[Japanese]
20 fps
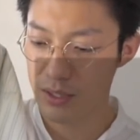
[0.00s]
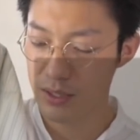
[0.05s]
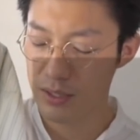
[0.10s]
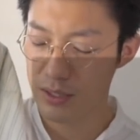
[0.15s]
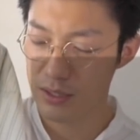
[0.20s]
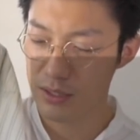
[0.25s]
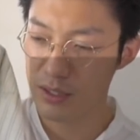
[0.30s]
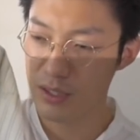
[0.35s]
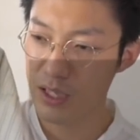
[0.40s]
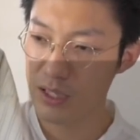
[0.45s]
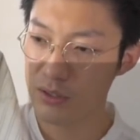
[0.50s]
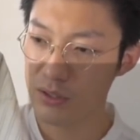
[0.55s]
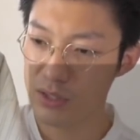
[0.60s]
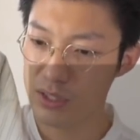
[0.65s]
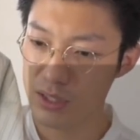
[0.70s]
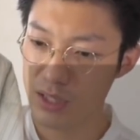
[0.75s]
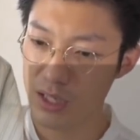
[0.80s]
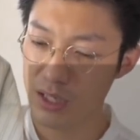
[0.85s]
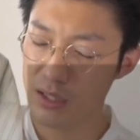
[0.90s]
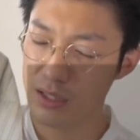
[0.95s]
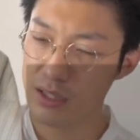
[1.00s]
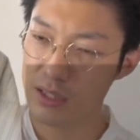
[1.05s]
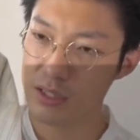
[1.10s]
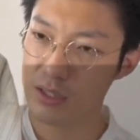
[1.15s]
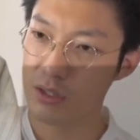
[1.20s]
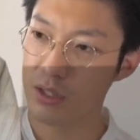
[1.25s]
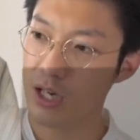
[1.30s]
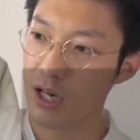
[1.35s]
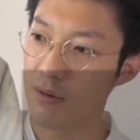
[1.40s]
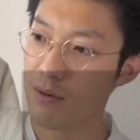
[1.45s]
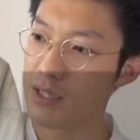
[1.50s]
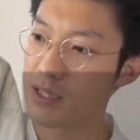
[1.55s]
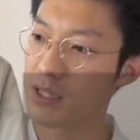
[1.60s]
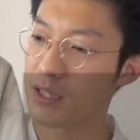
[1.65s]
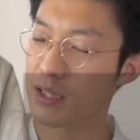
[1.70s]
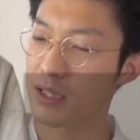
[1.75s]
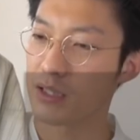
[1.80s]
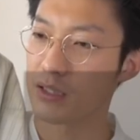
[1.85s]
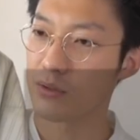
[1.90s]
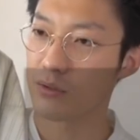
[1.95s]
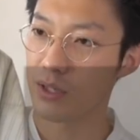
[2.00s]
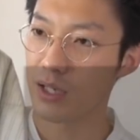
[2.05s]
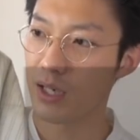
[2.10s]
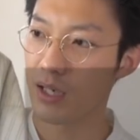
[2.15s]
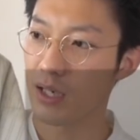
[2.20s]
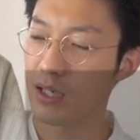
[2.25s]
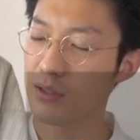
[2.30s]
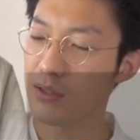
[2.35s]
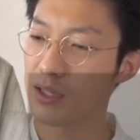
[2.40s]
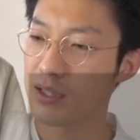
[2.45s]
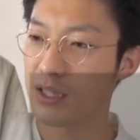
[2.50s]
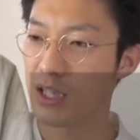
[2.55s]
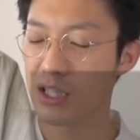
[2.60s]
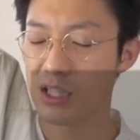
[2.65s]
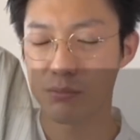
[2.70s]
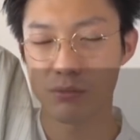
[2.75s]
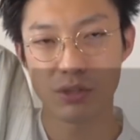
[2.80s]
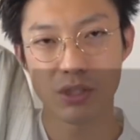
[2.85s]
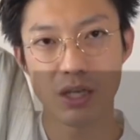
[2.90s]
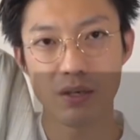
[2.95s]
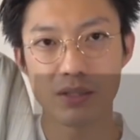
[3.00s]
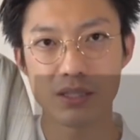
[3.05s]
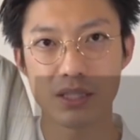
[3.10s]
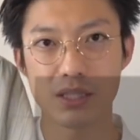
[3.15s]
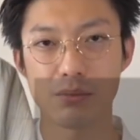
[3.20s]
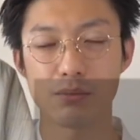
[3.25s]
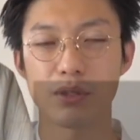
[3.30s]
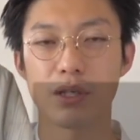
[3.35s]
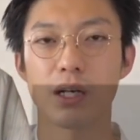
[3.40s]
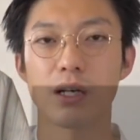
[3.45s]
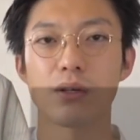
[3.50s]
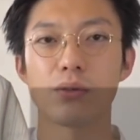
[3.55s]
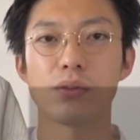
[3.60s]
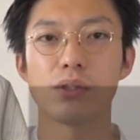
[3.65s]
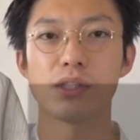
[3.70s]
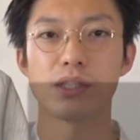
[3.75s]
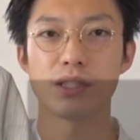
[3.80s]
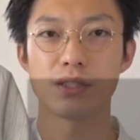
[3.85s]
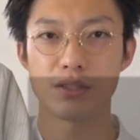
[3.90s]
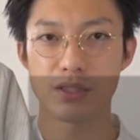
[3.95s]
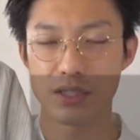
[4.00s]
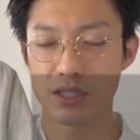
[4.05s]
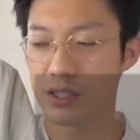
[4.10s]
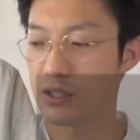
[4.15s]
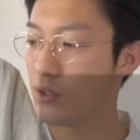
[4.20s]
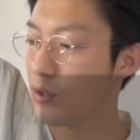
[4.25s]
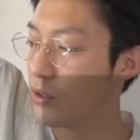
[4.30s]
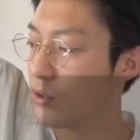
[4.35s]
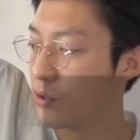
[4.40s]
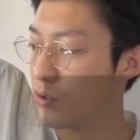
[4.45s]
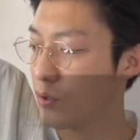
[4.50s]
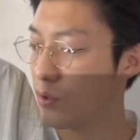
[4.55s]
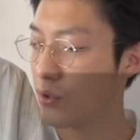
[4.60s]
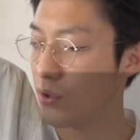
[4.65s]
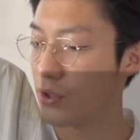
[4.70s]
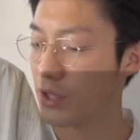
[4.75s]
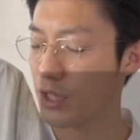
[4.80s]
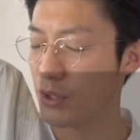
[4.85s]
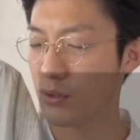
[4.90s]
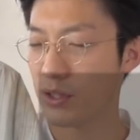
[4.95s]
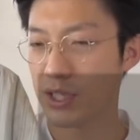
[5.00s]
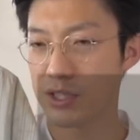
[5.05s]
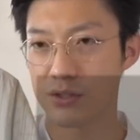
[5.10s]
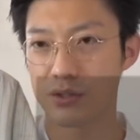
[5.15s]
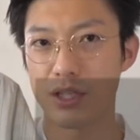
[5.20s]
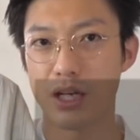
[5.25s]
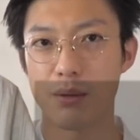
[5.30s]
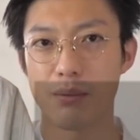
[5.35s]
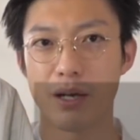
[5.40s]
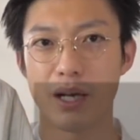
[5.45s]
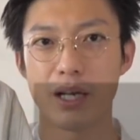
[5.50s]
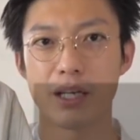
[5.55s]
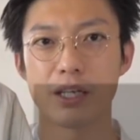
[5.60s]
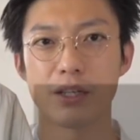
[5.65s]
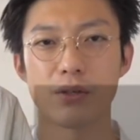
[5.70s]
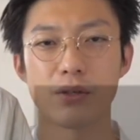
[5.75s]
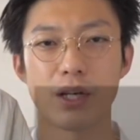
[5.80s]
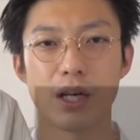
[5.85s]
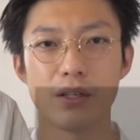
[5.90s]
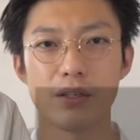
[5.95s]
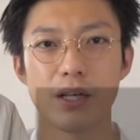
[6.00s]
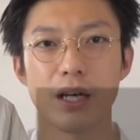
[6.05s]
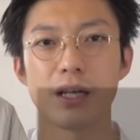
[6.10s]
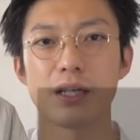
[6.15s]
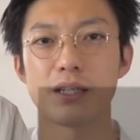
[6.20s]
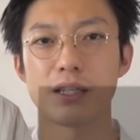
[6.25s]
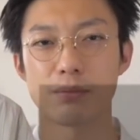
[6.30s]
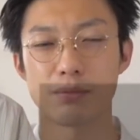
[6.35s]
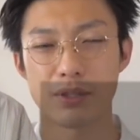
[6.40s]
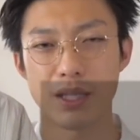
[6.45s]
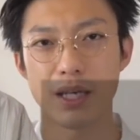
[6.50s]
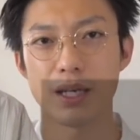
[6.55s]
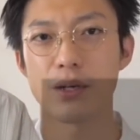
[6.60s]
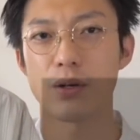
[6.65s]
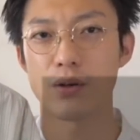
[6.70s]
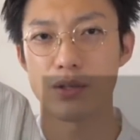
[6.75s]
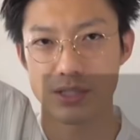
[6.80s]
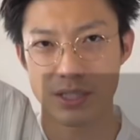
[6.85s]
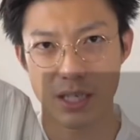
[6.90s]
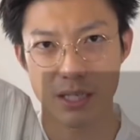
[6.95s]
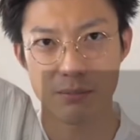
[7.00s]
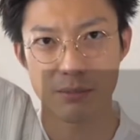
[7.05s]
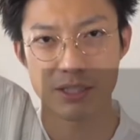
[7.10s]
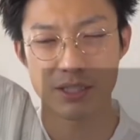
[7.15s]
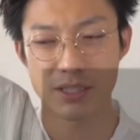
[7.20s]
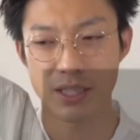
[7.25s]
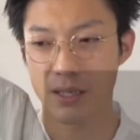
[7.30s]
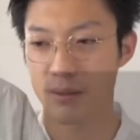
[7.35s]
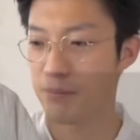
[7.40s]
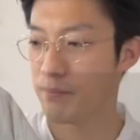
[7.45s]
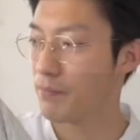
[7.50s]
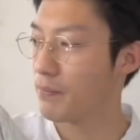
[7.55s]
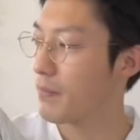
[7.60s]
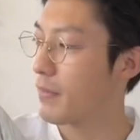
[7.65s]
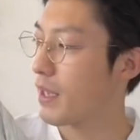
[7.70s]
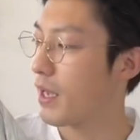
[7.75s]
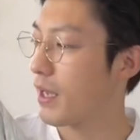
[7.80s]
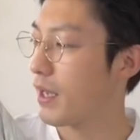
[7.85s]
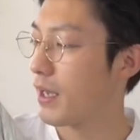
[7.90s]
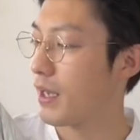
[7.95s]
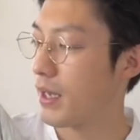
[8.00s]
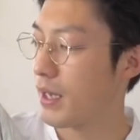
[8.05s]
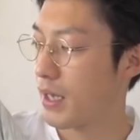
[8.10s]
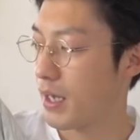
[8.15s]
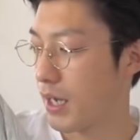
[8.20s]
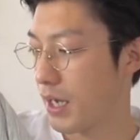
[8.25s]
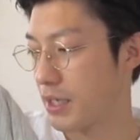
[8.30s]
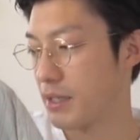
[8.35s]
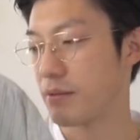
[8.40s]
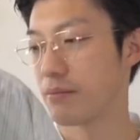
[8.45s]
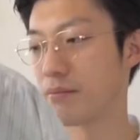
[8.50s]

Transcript: リネンのスラックスと合わせたりとかあとはデニムと合わせてもかっこいいですしいろいろと着こなしの幅が広がるアイテムでございましたはい